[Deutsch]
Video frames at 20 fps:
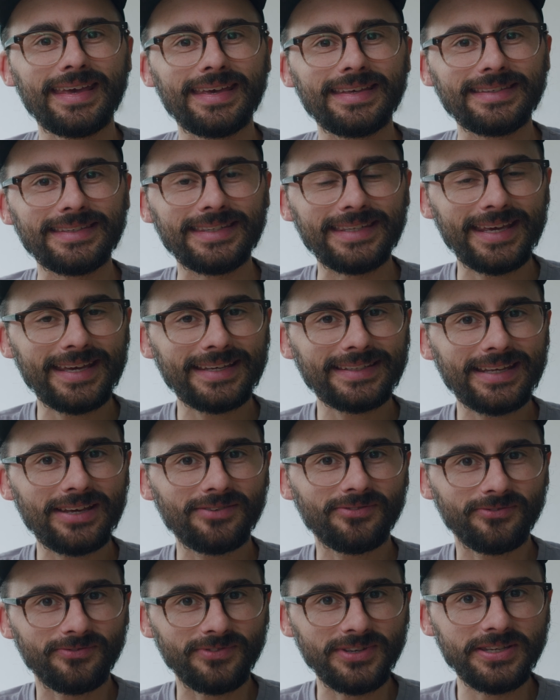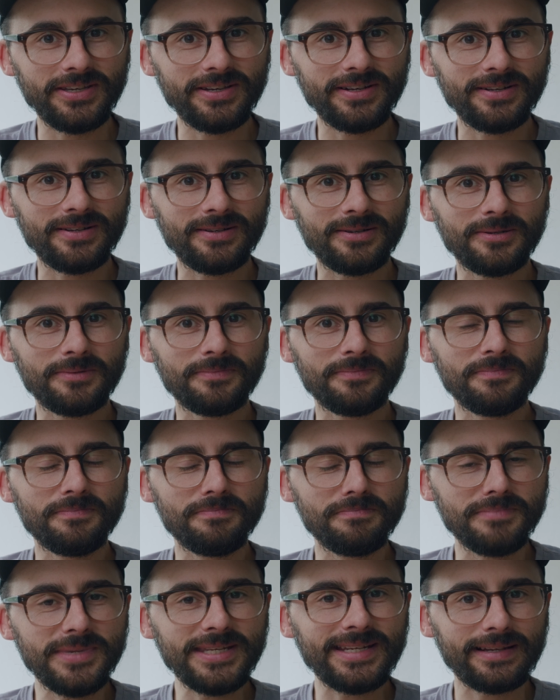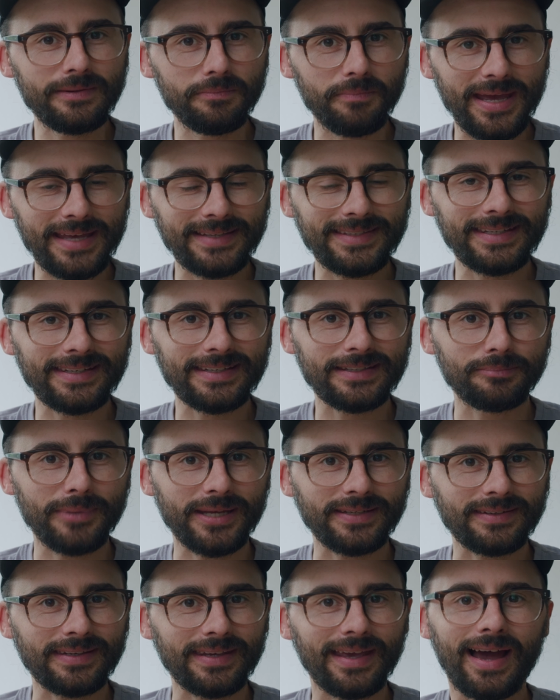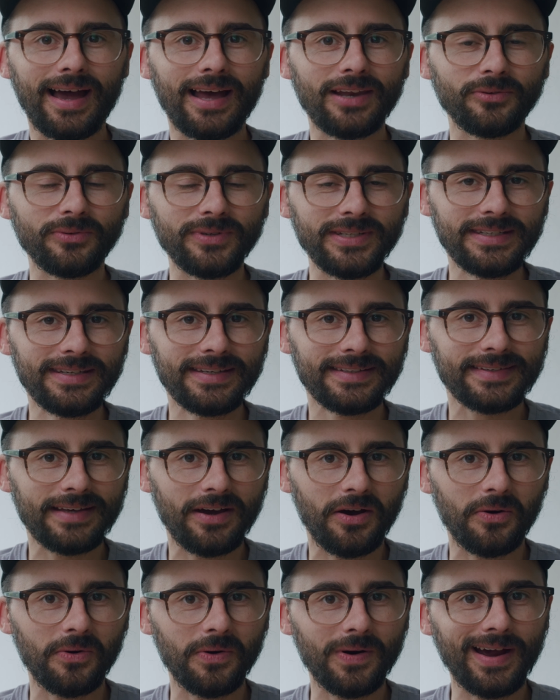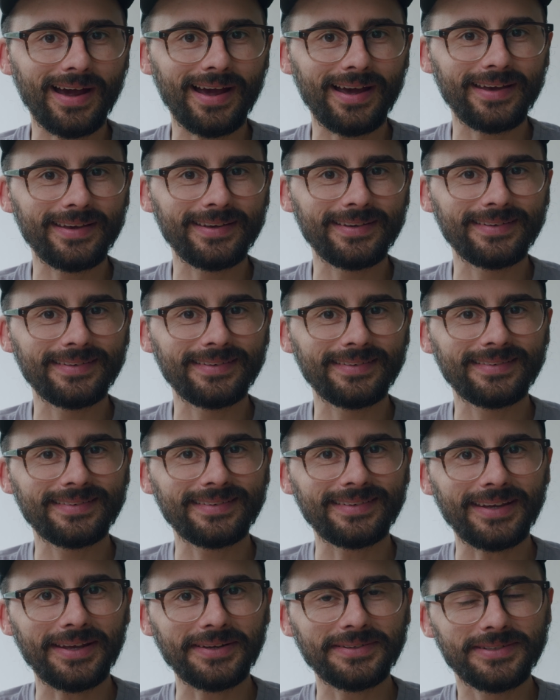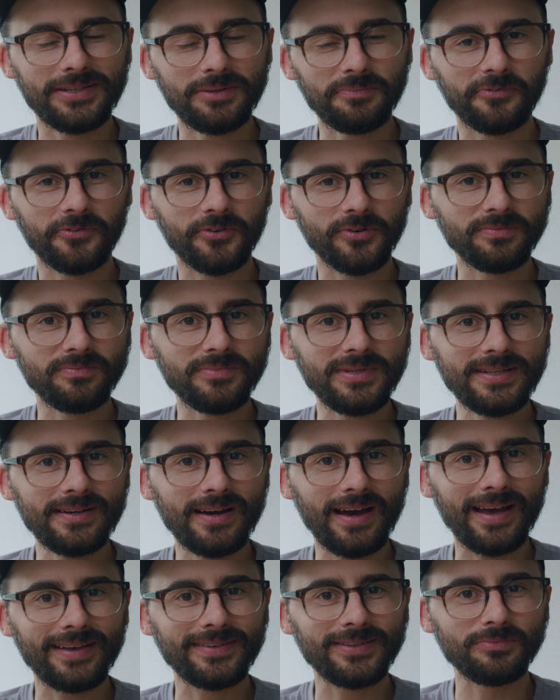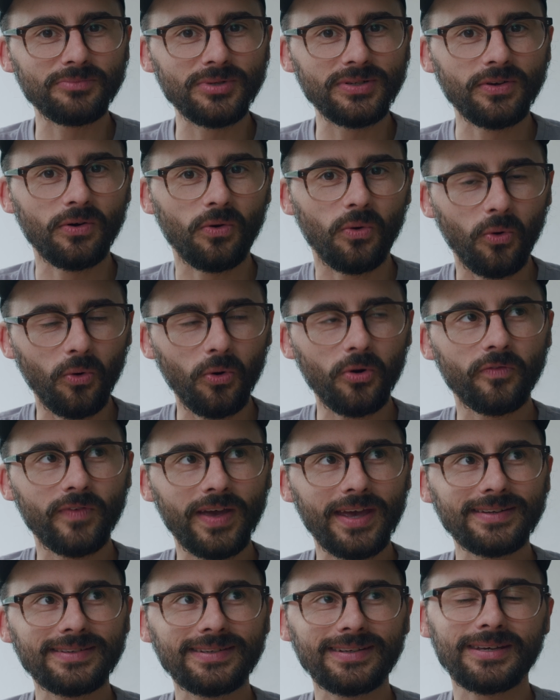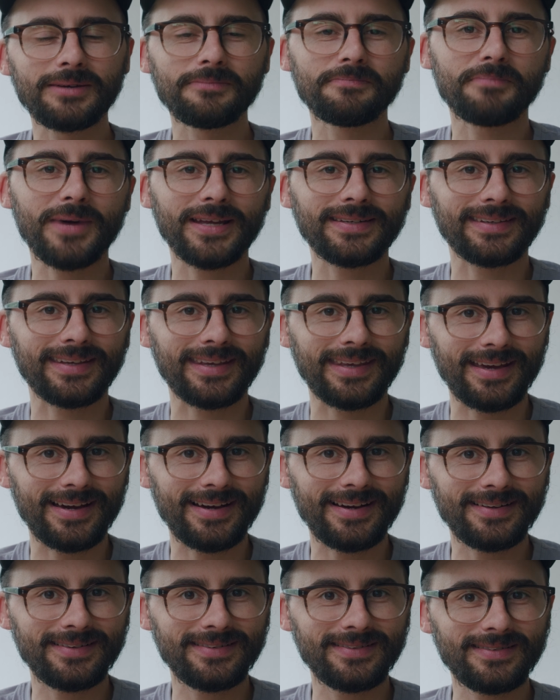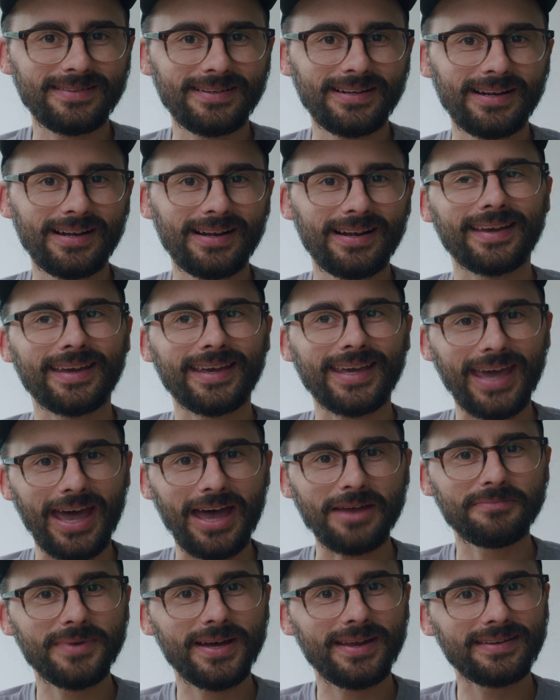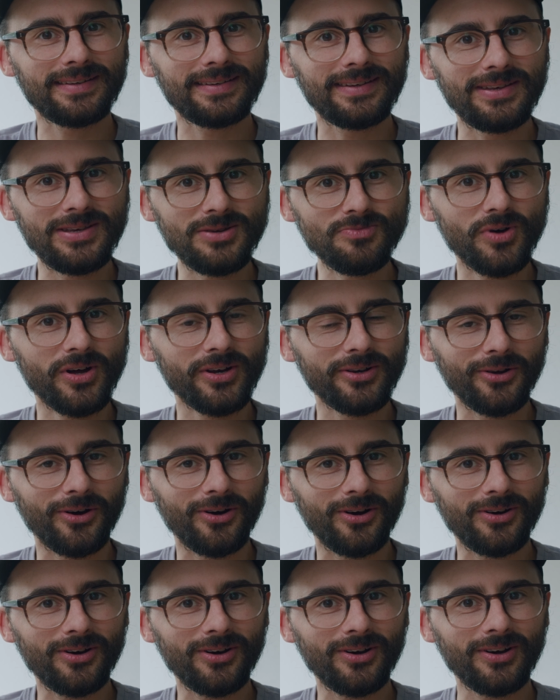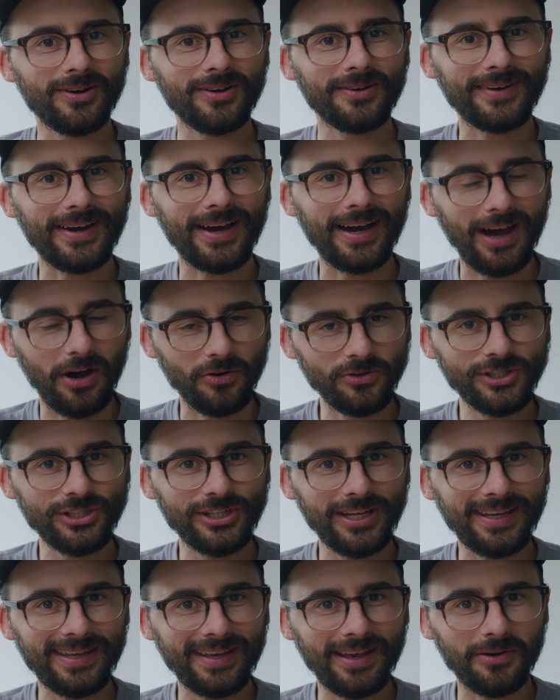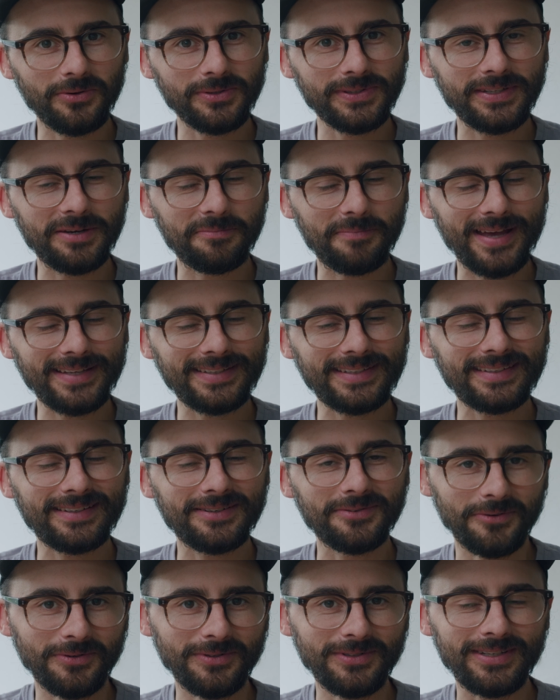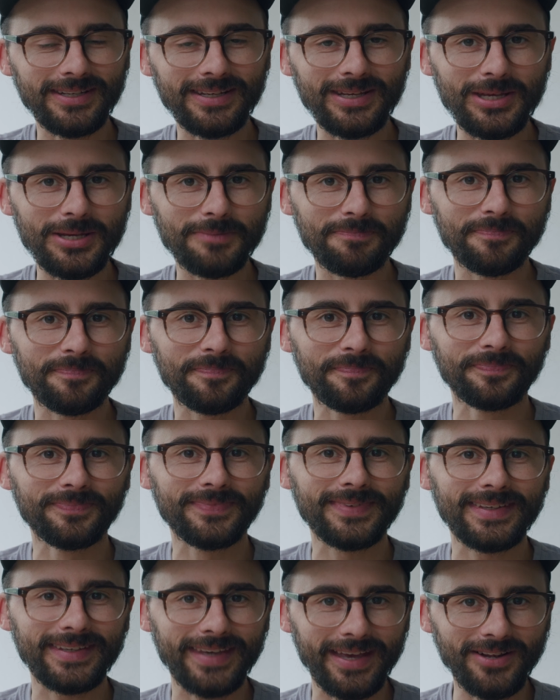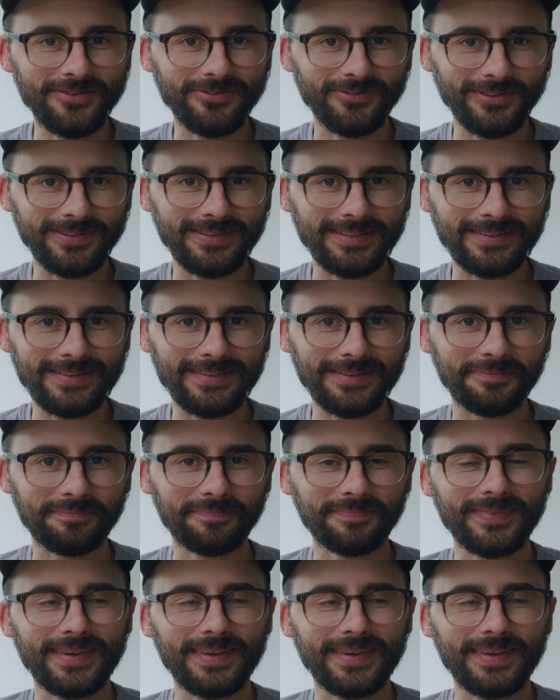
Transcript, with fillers: sehr, sehr viel mittelmäßiges Material. Und hier ist auch ein ja, Tipp von mir. Also mit hochwertigem Material kann man immer noch herausstechen aus der Masse und eben Geld verdienen.